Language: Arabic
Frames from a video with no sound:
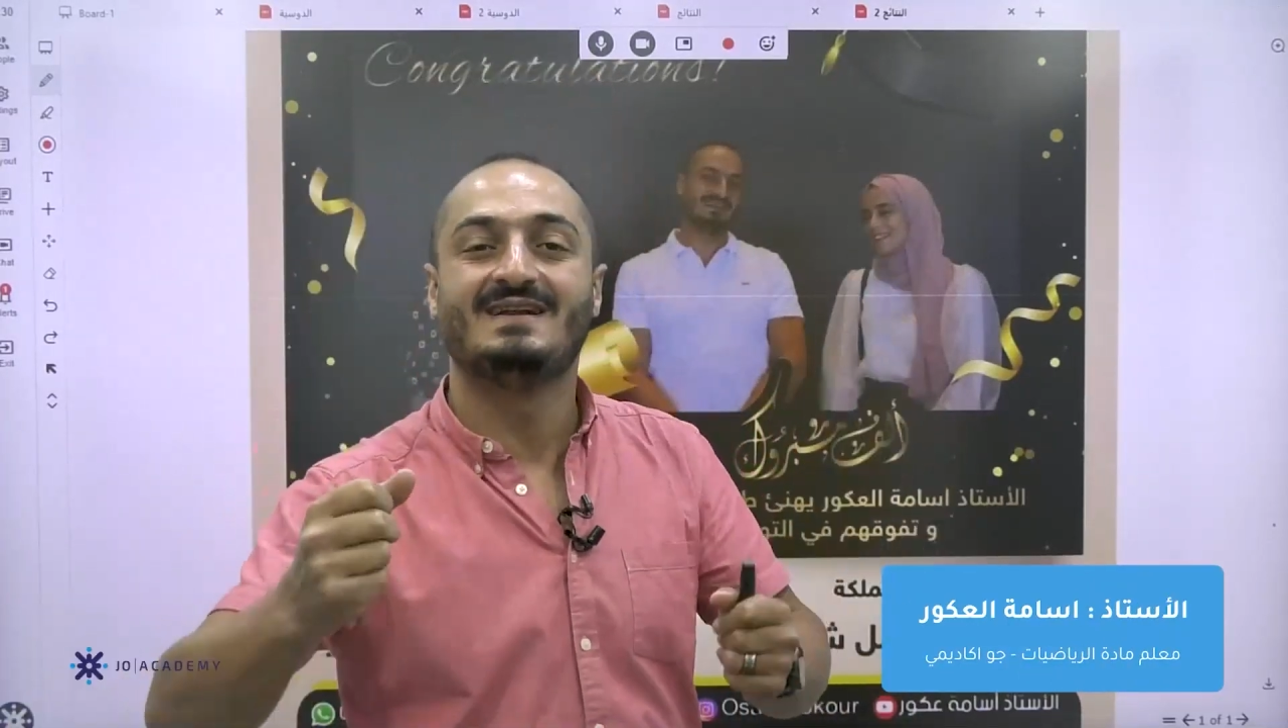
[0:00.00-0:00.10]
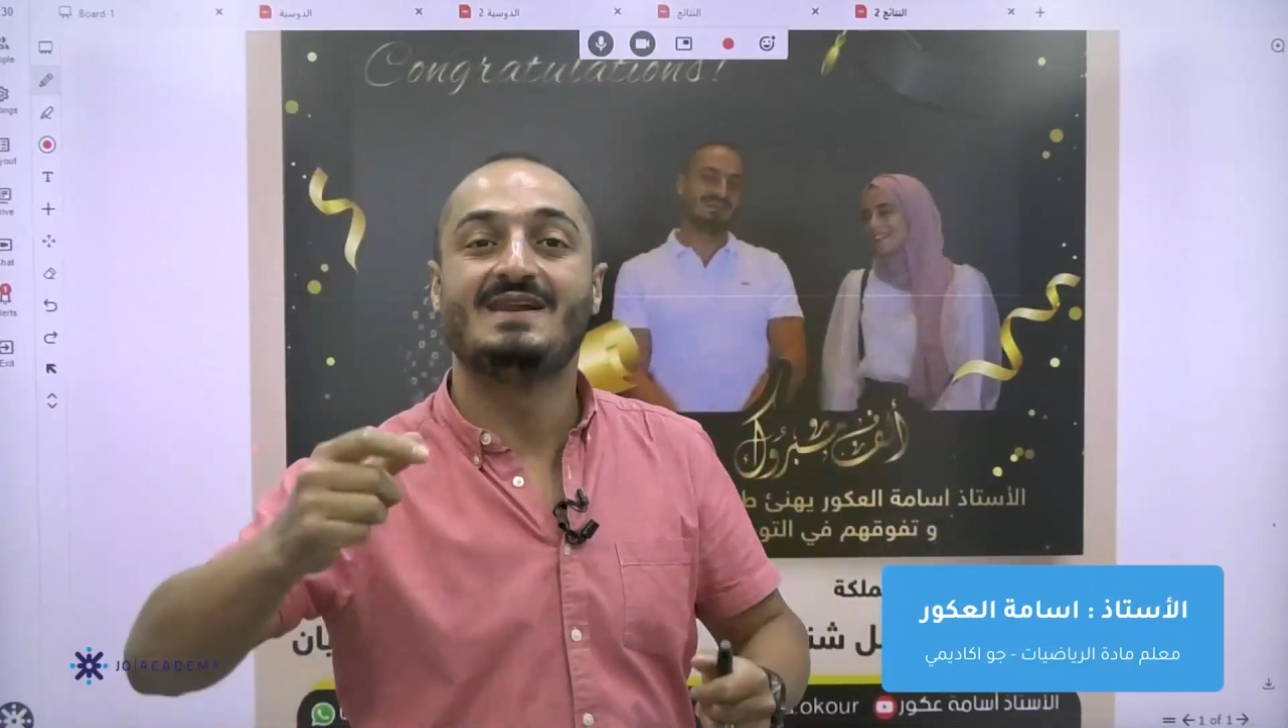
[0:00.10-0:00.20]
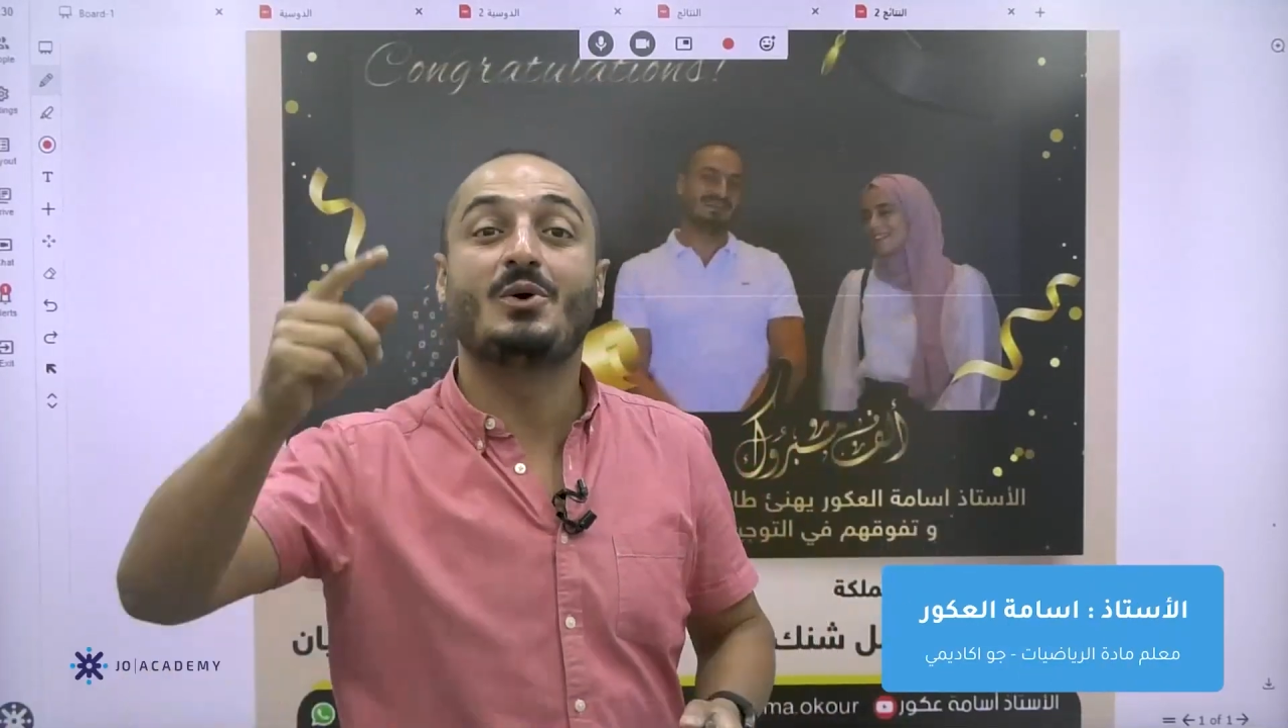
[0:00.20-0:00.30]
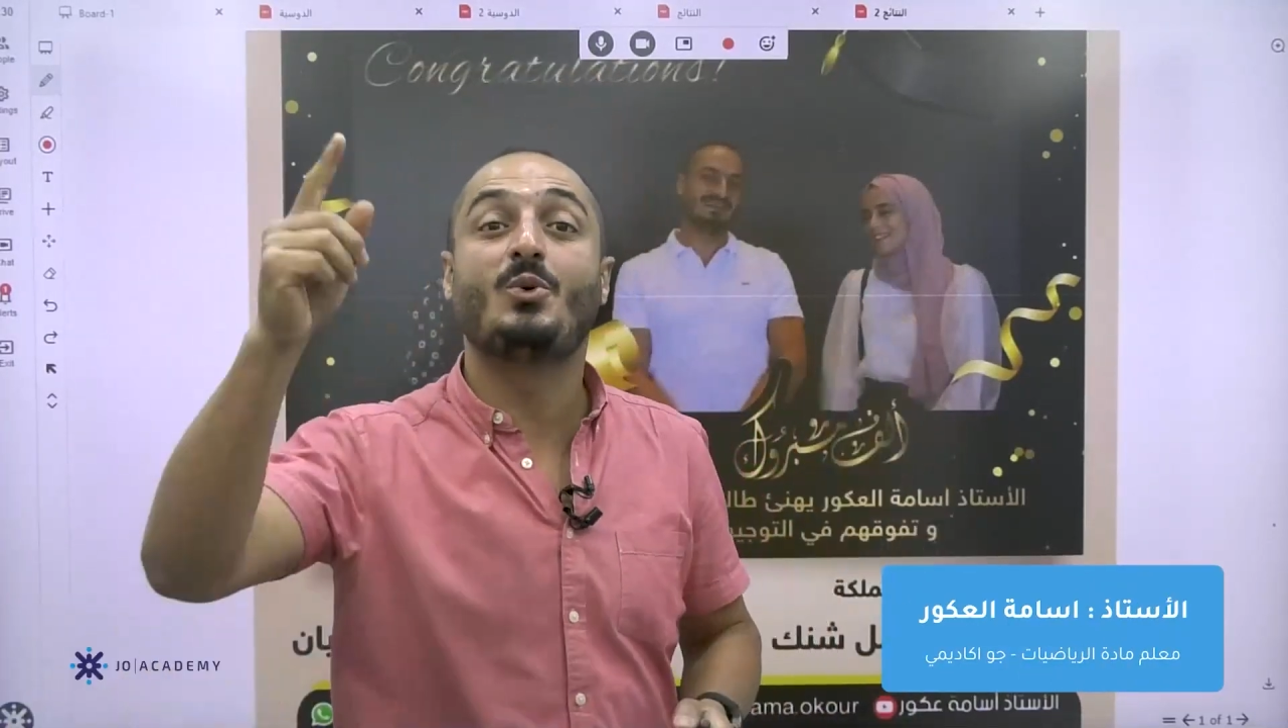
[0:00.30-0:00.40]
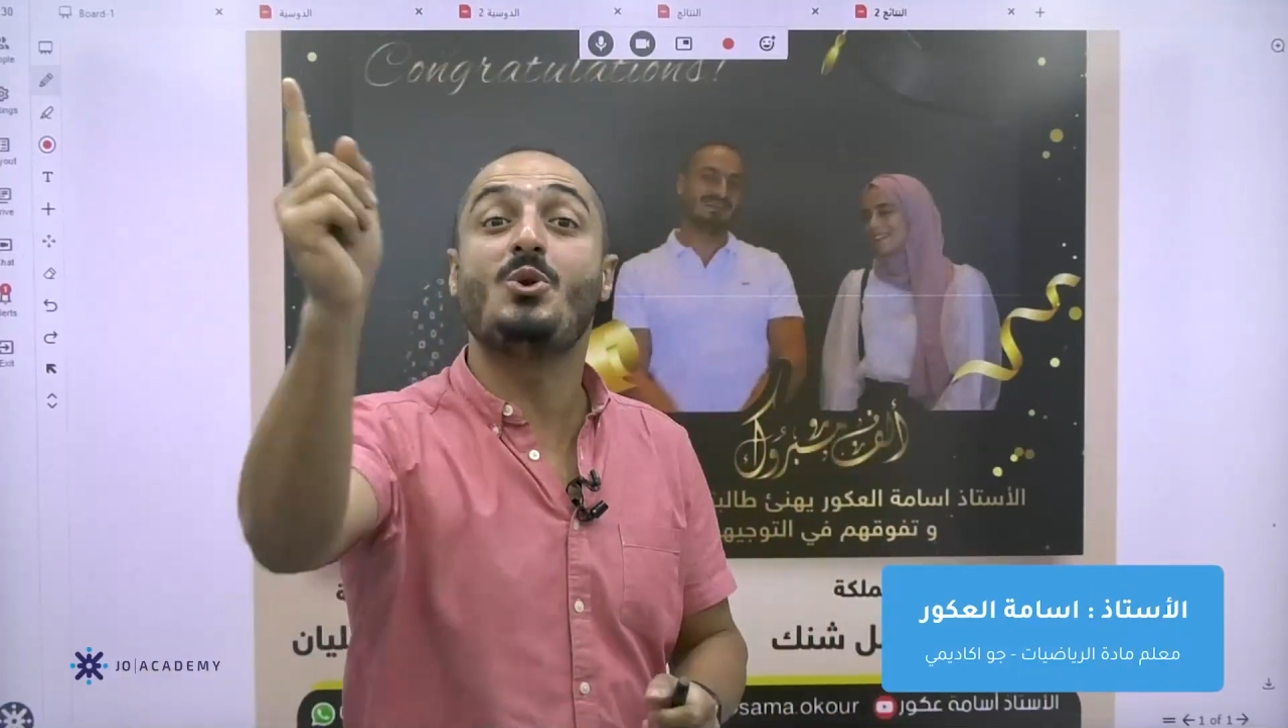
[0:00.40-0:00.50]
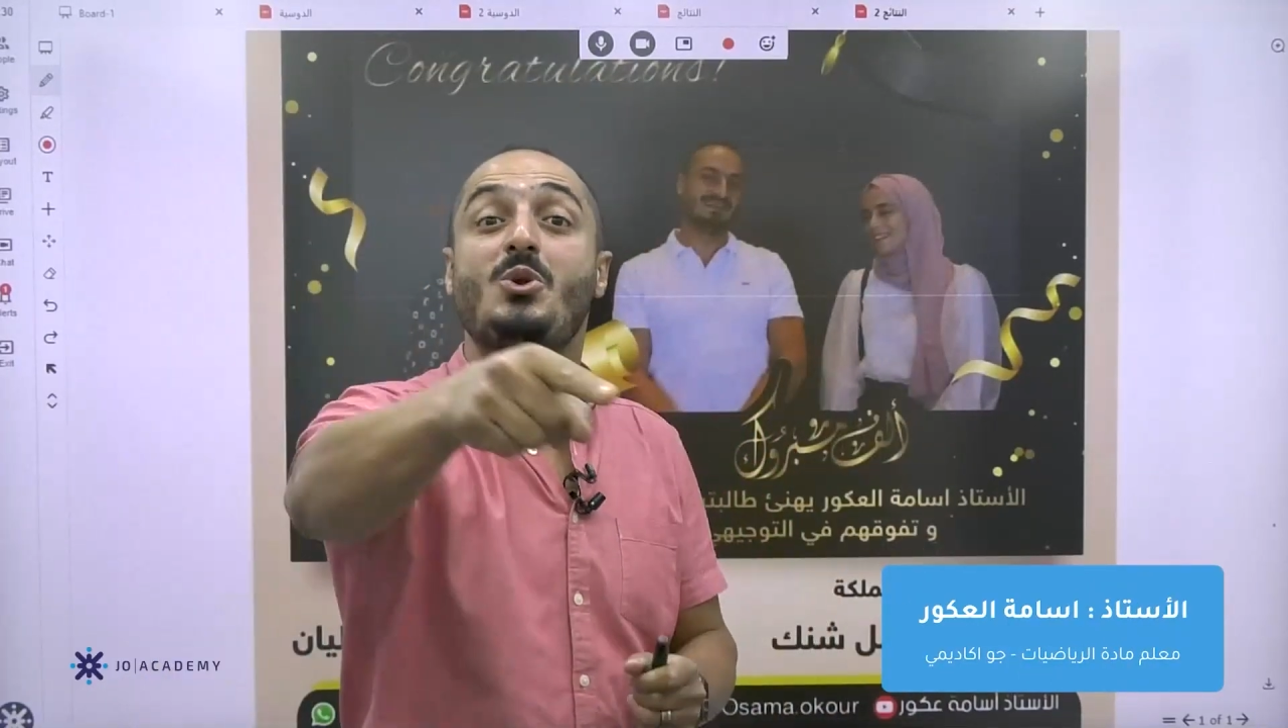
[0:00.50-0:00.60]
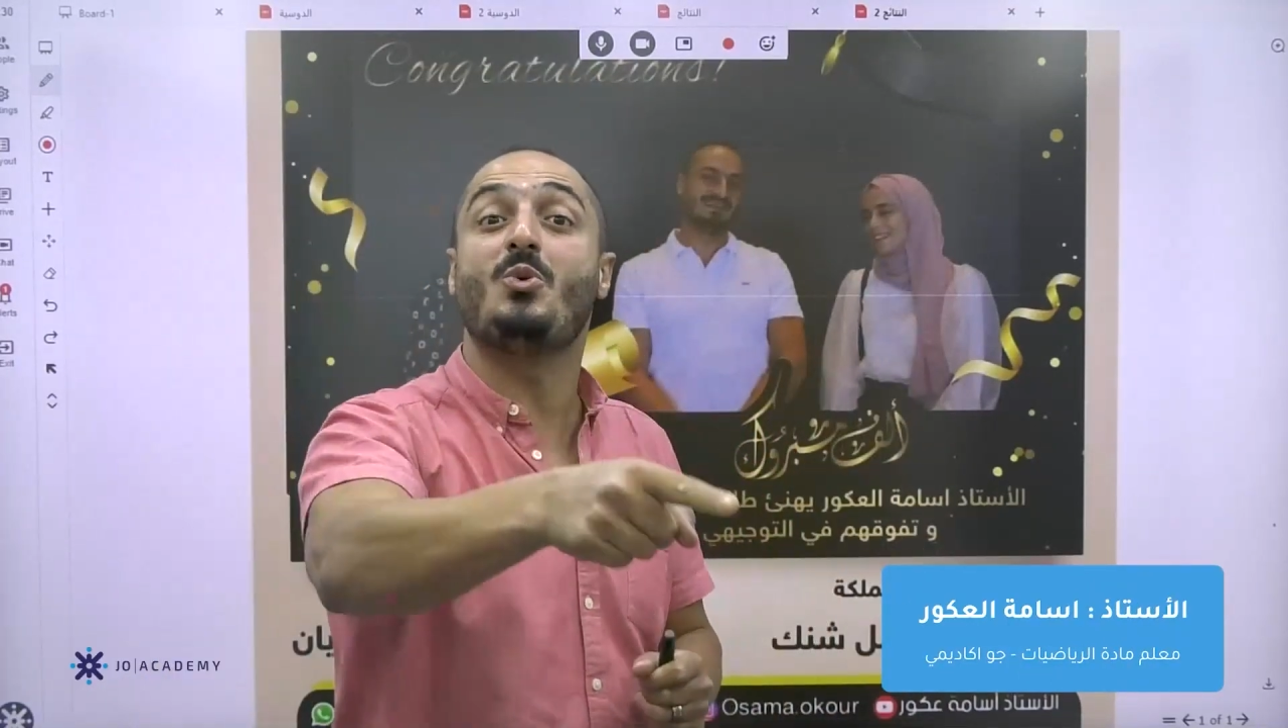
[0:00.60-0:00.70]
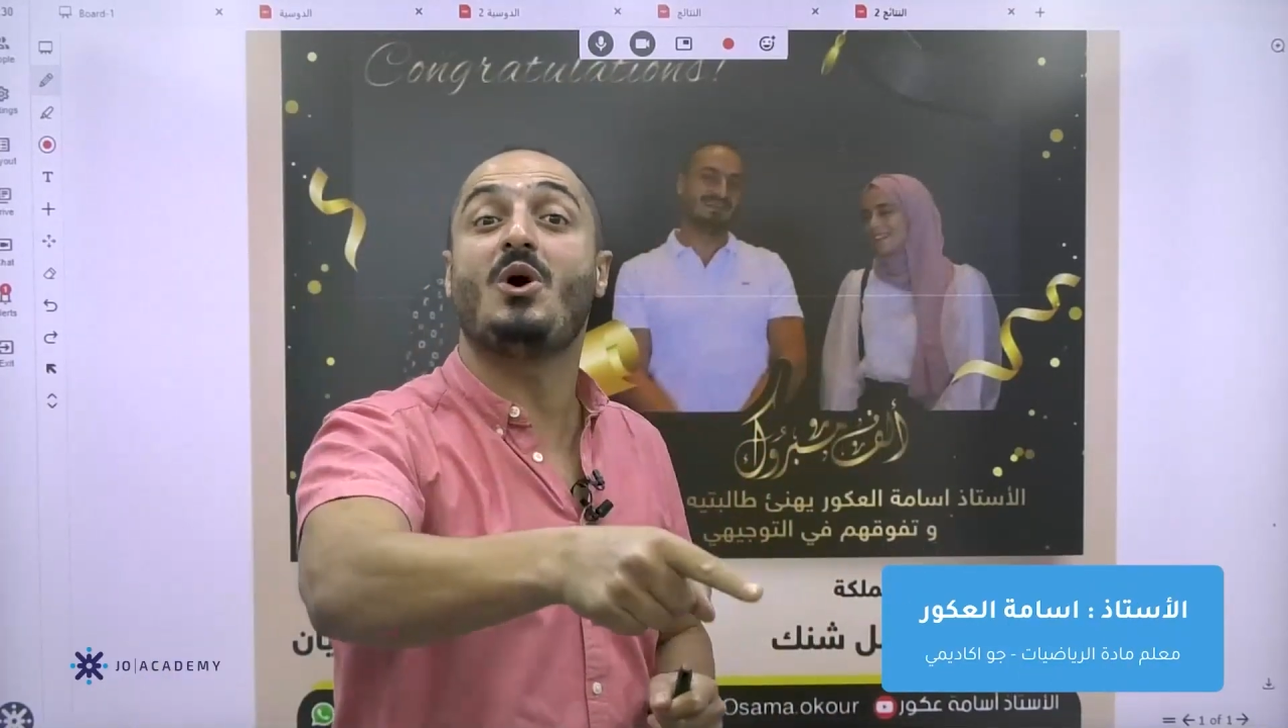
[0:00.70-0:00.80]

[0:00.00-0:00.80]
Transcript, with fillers: لكل